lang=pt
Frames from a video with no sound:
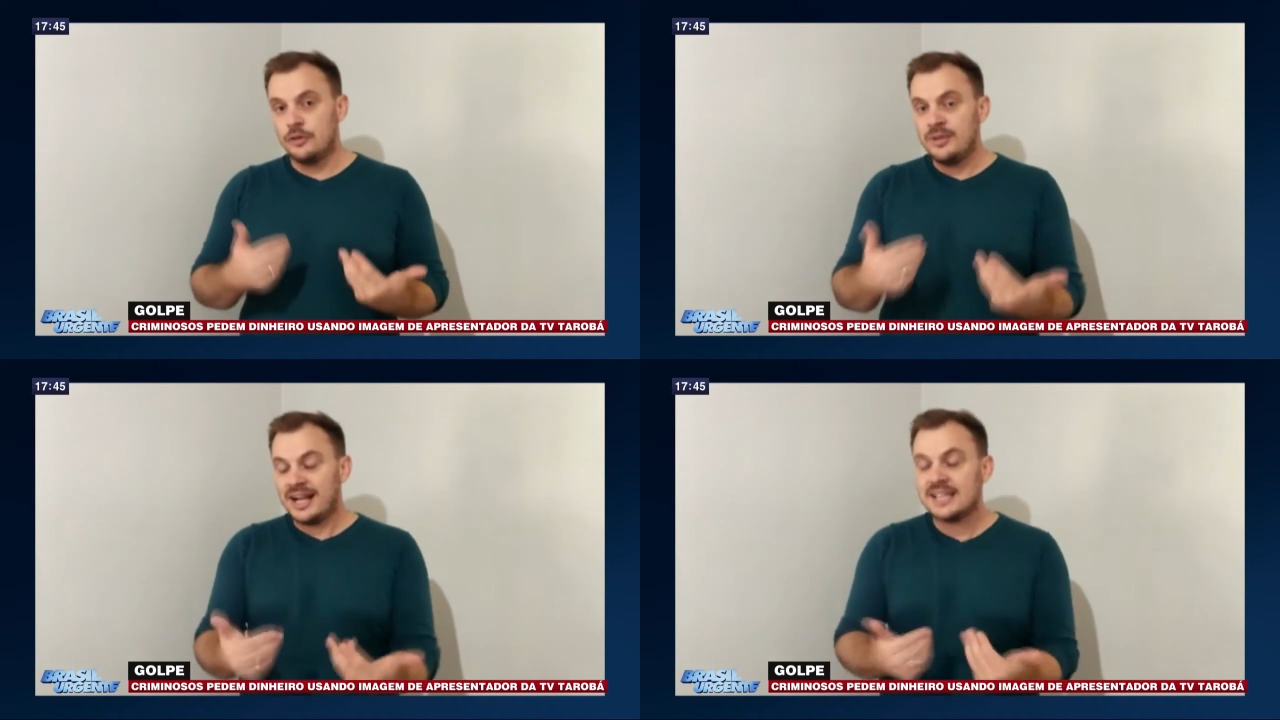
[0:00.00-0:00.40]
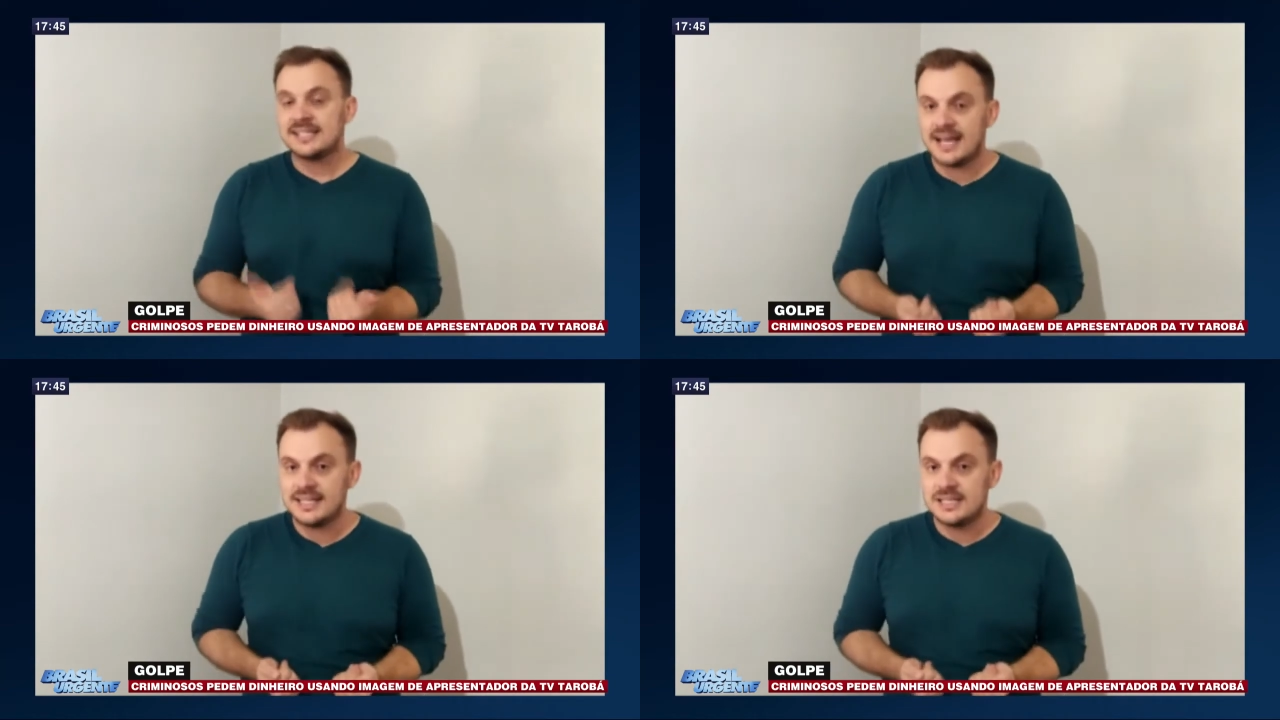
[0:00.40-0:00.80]
vou me
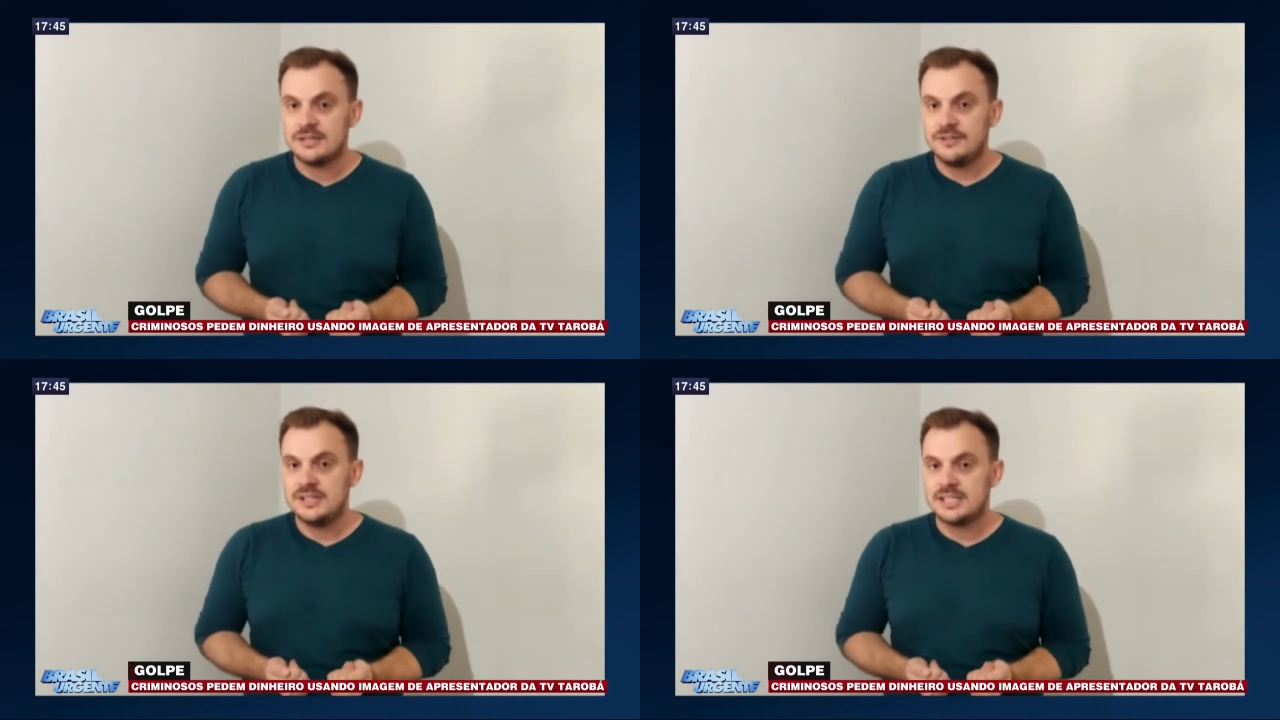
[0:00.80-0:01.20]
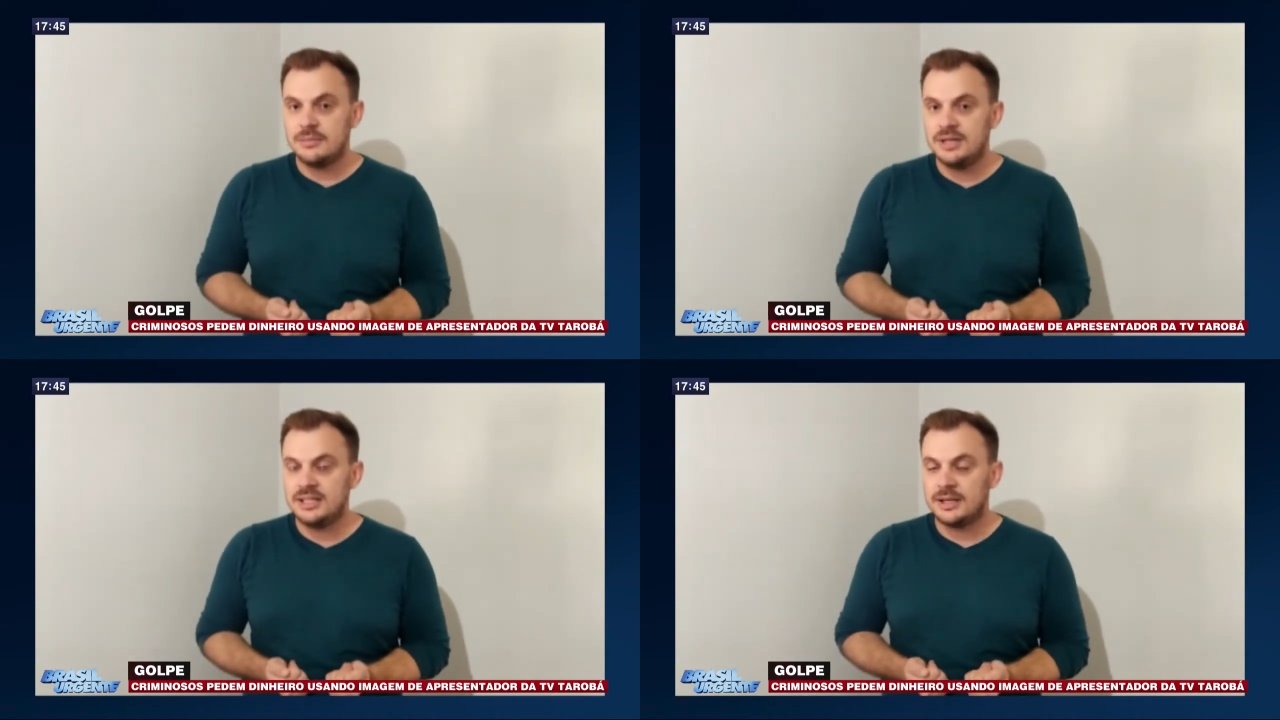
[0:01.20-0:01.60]
casar nesse fim de
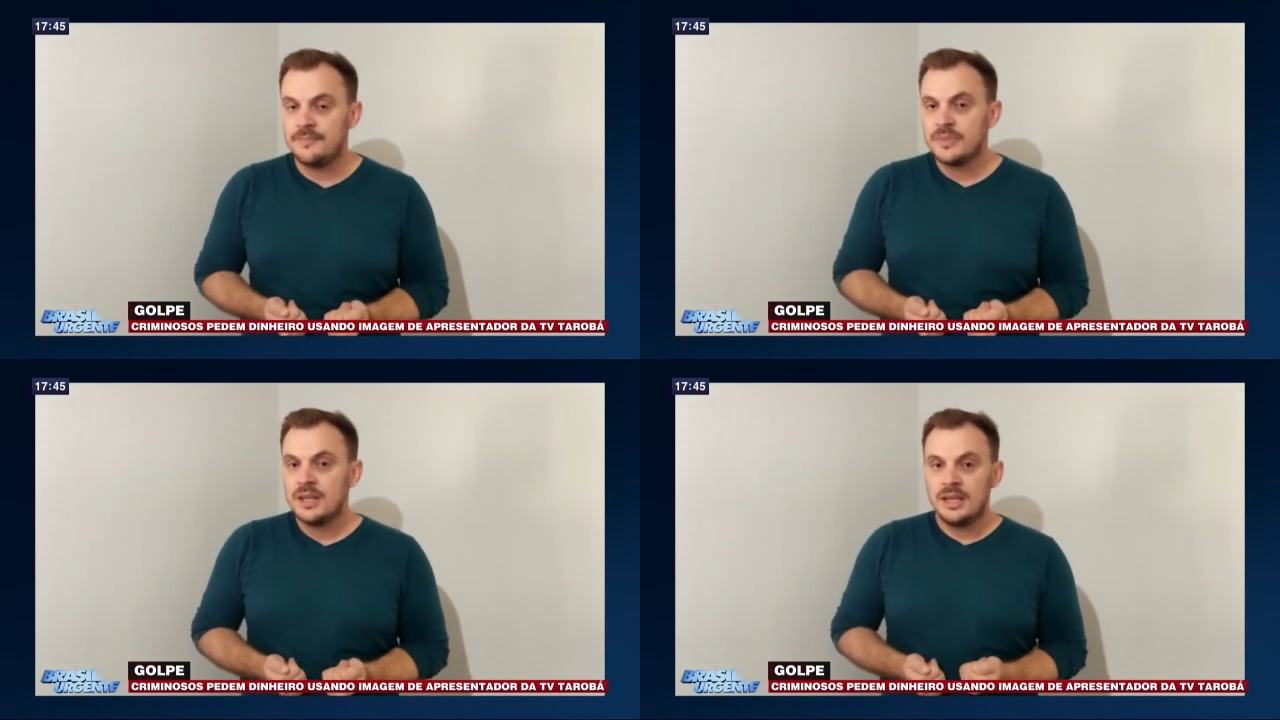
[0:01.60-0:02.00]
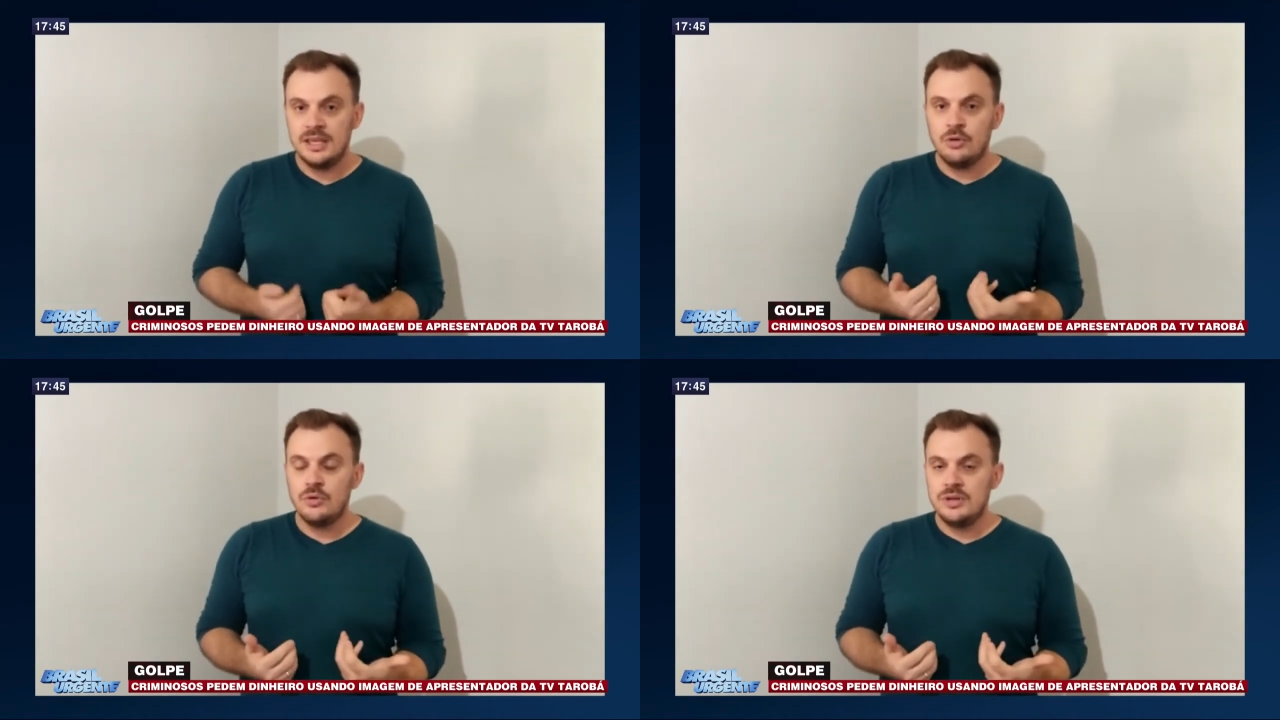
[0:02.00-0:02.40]
semana,
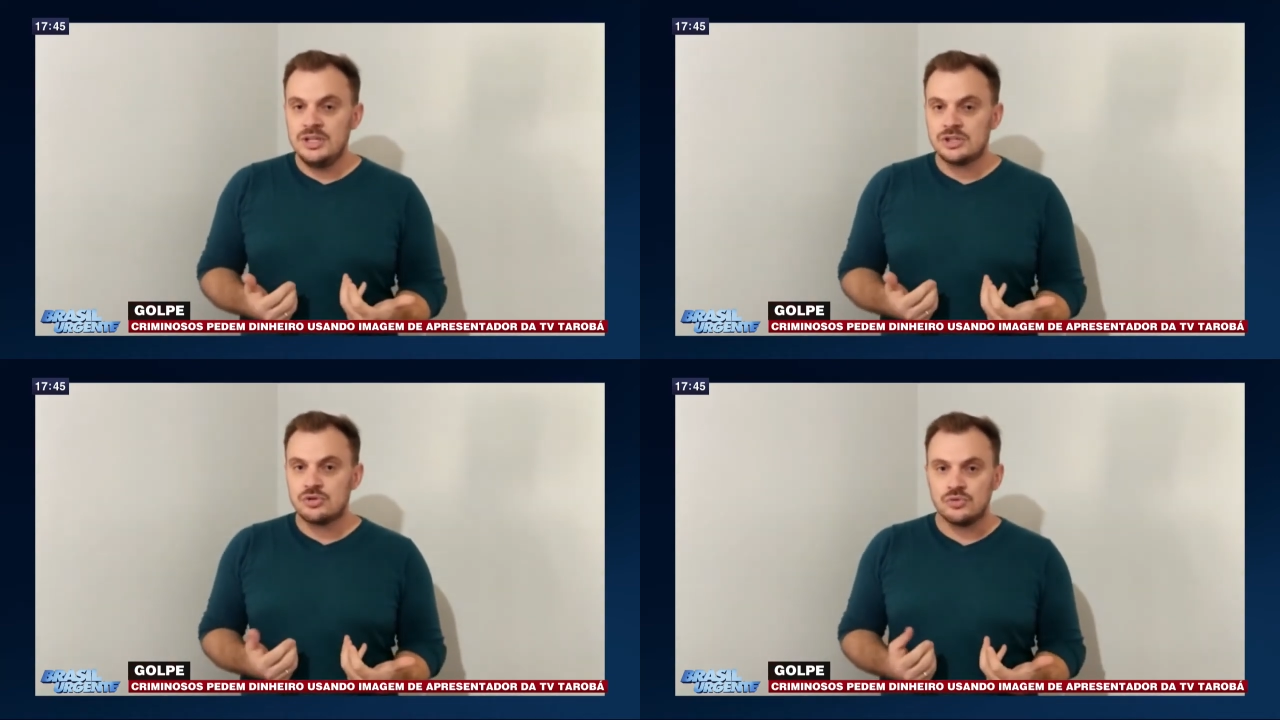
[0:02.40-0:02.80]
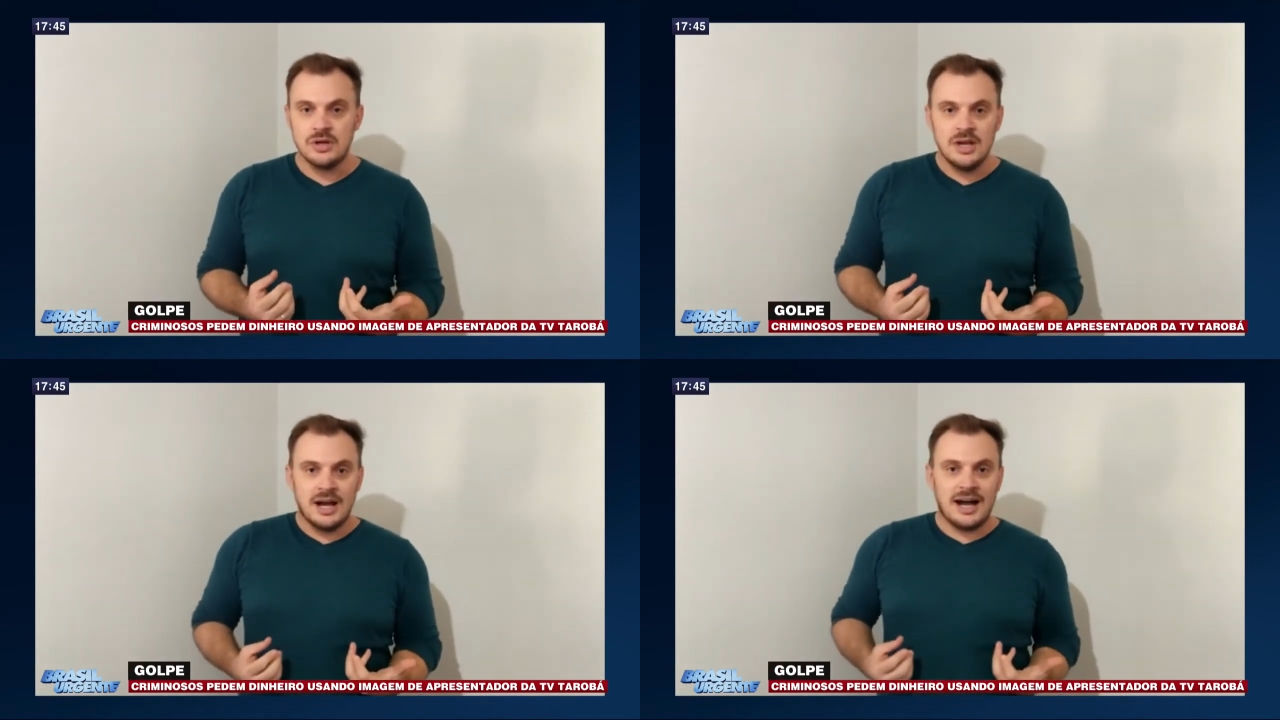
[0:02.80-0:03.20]
e com isso